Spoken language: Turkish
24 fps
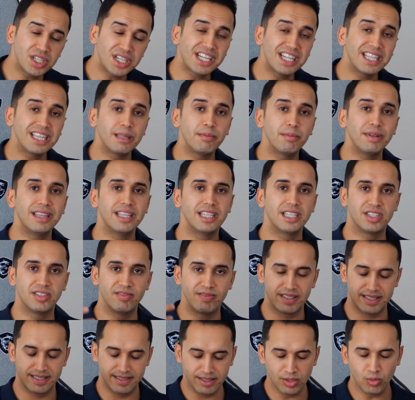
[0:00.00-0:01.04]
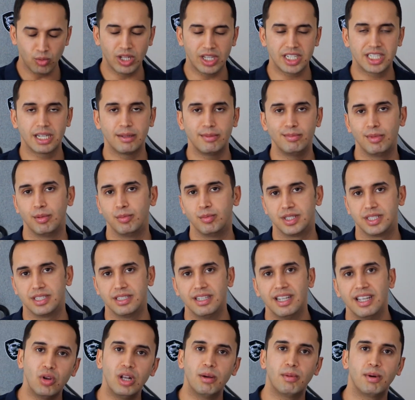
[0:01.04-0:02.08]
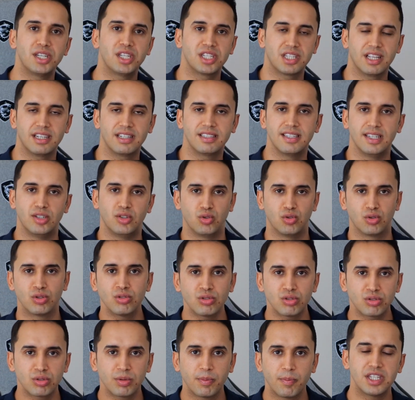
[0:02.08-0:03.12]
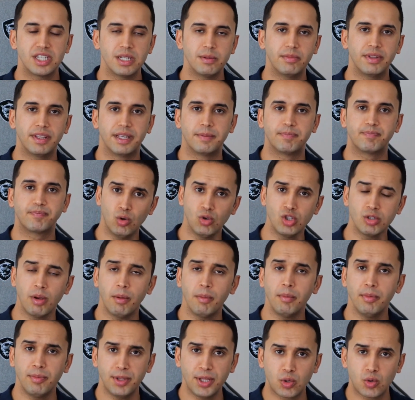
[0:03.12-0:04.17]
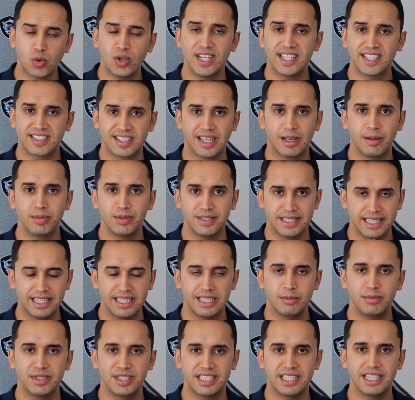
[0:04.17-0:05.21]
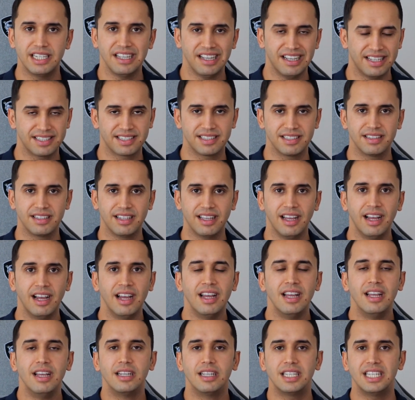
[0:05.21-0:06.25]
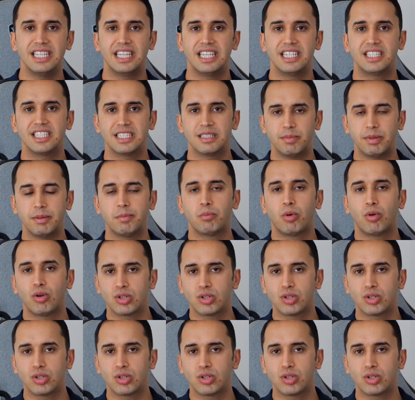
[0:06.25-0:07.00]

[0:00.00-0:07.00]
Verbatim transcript: şekilde bildiği için ve size ulaşabilmem için böyle başlıklar seçiyoruz. Şimdi o zaman bir Bitcoin hesabı dediğimiz şey aslında gideceğiz bir